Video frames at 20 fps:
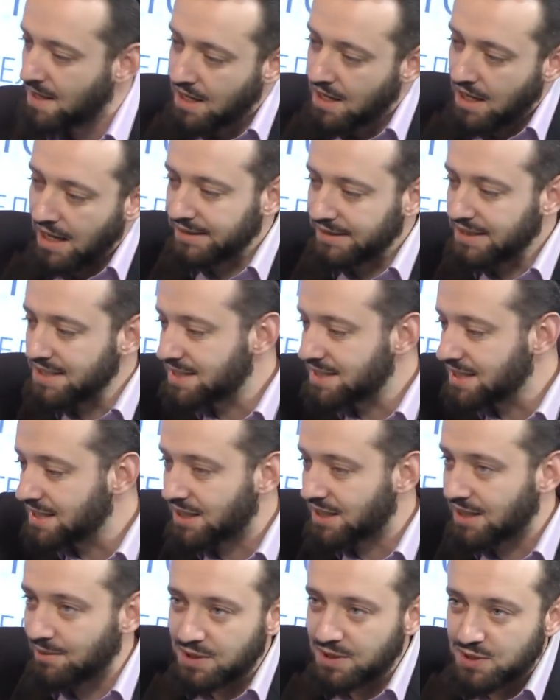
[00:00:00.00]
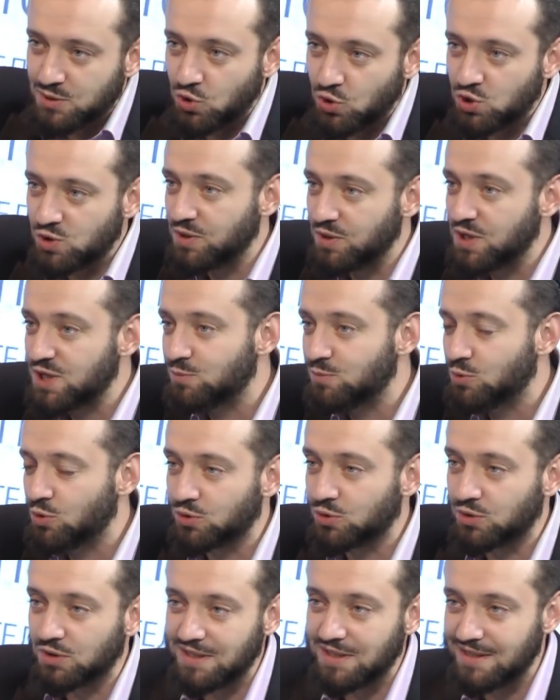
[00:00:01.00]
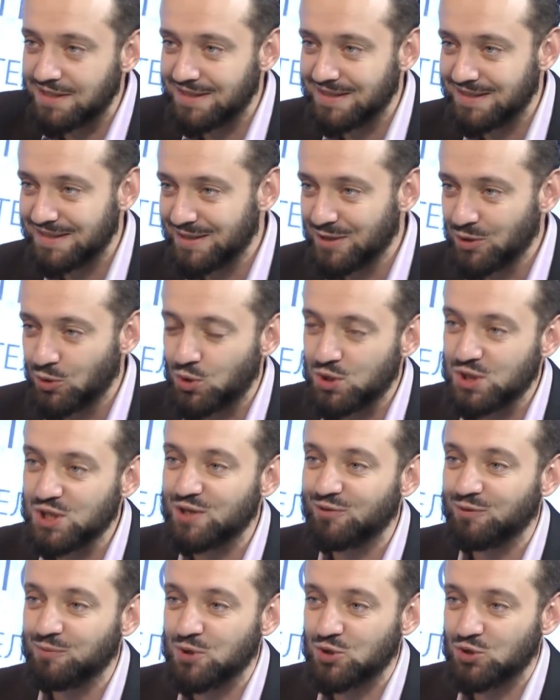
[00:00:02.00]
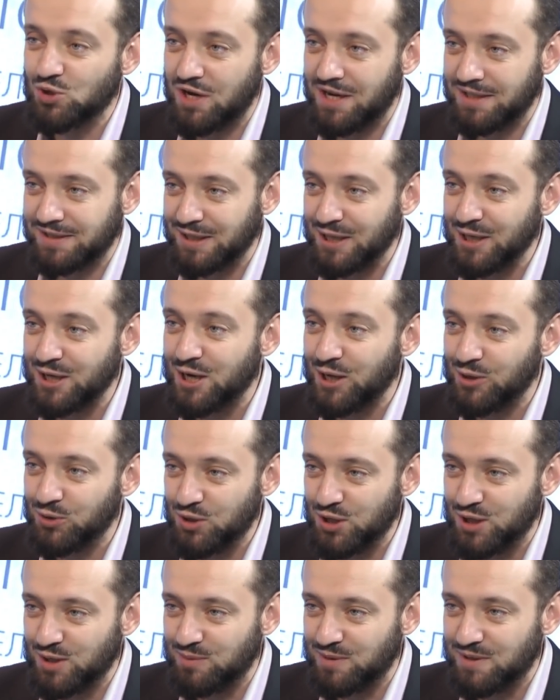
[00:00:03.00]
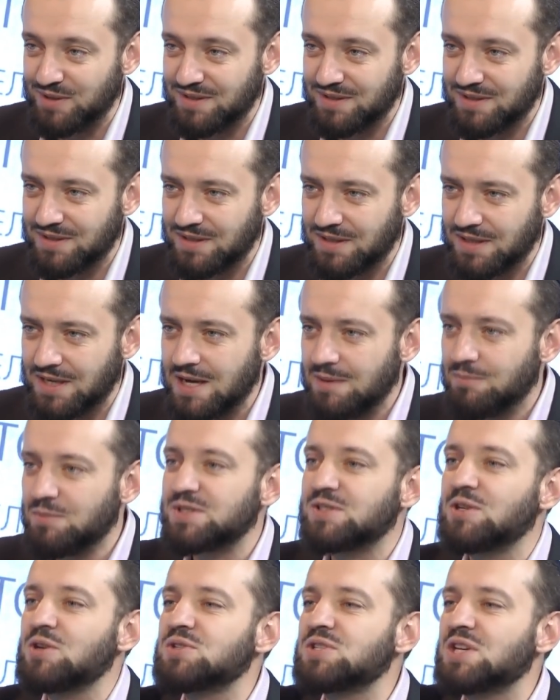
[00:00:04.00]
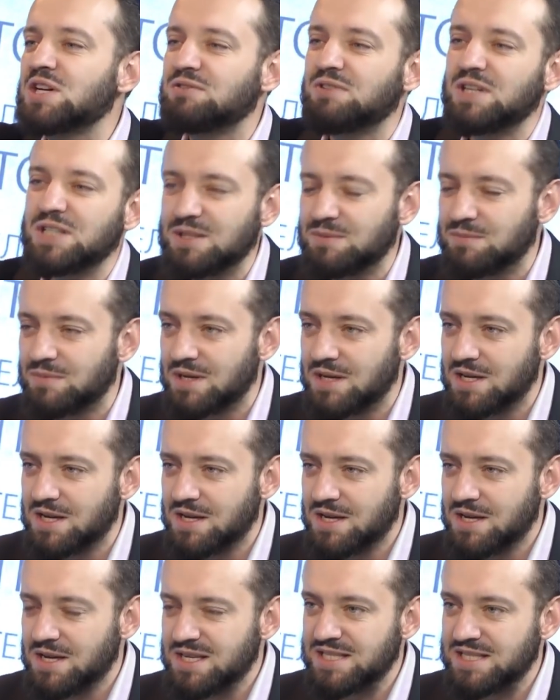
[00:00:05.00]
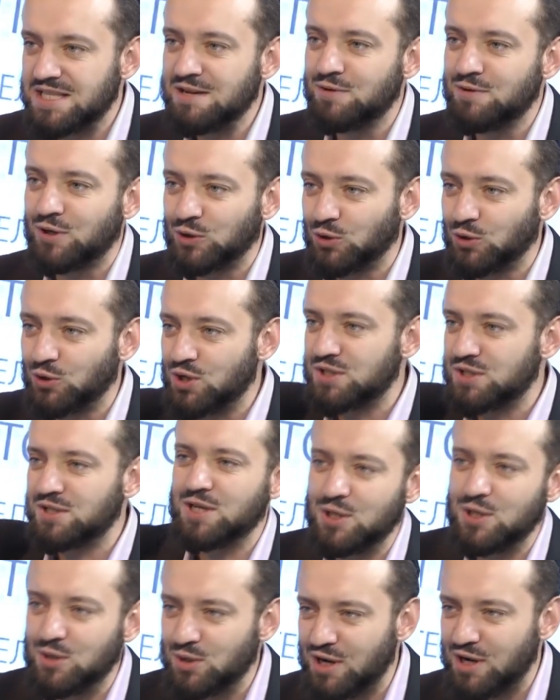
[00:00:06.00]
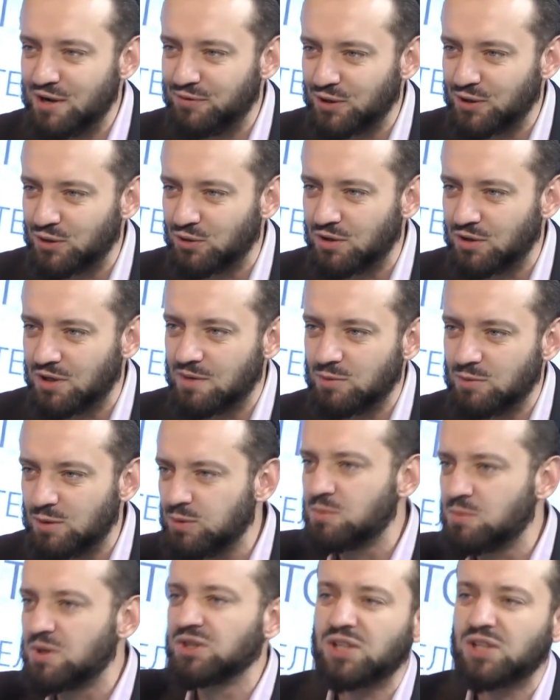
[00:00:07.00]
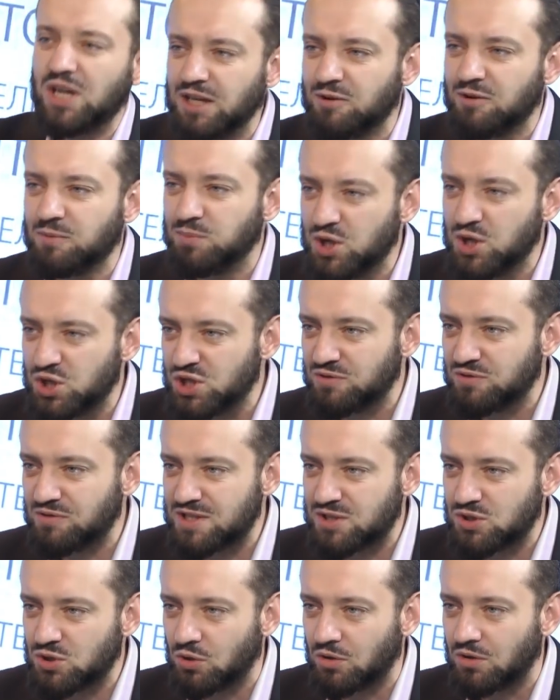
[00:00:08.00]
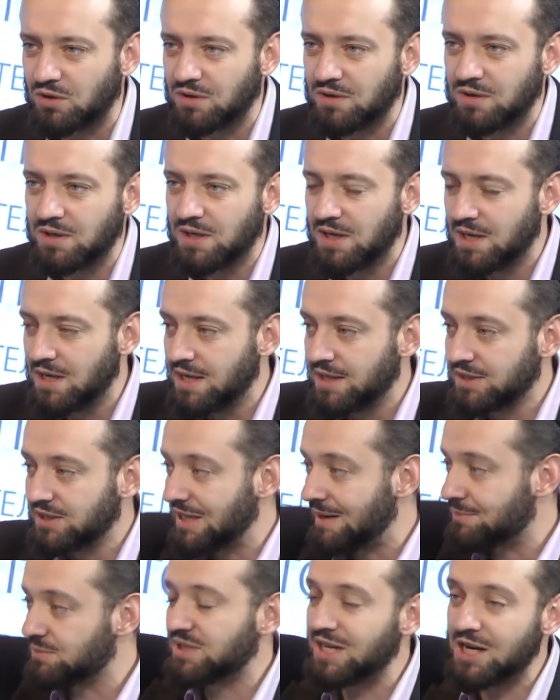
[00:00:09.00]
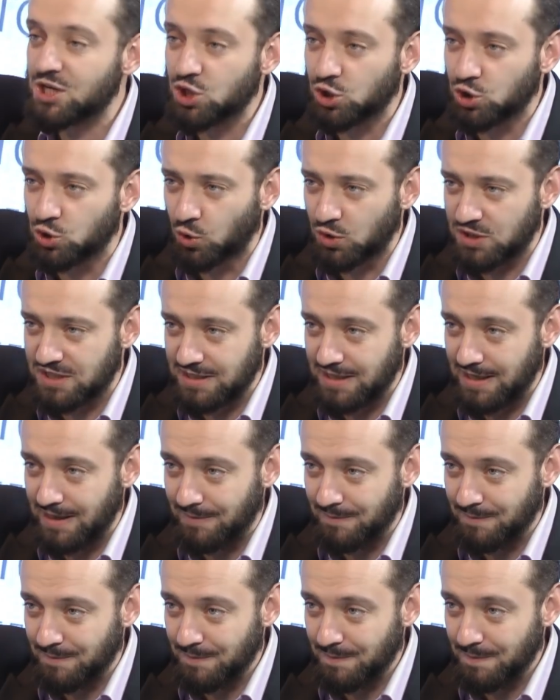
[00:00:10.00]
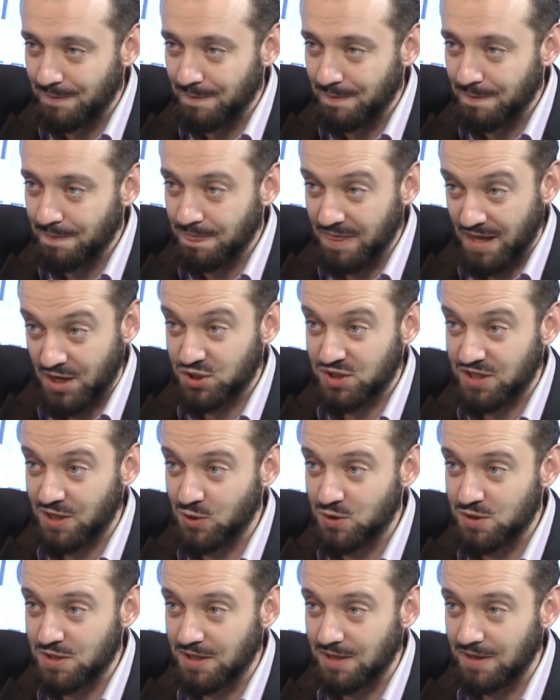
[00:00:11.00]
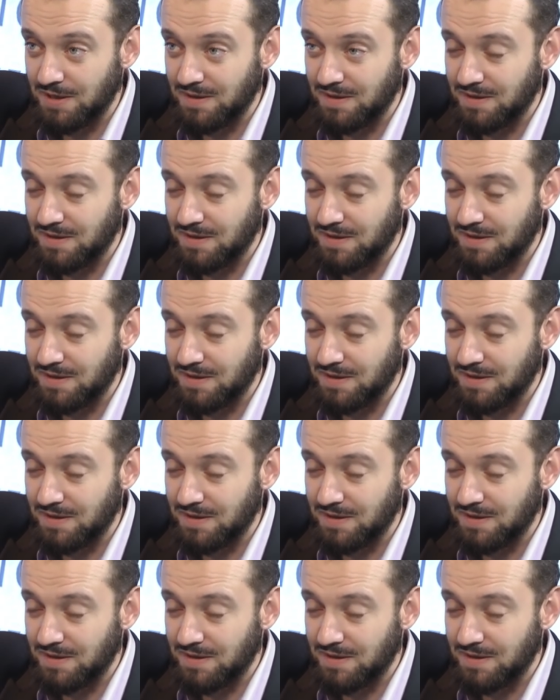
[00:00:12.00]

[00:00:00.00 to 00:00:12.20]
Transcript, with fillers: Английские корабли с грузами не смогут курсировать между Англией и колониями. Мы сразу захватим Северную и Среднюю Африку. Мы будем контролировать Ближний Восток. Там дальше Турция. Наши союзники.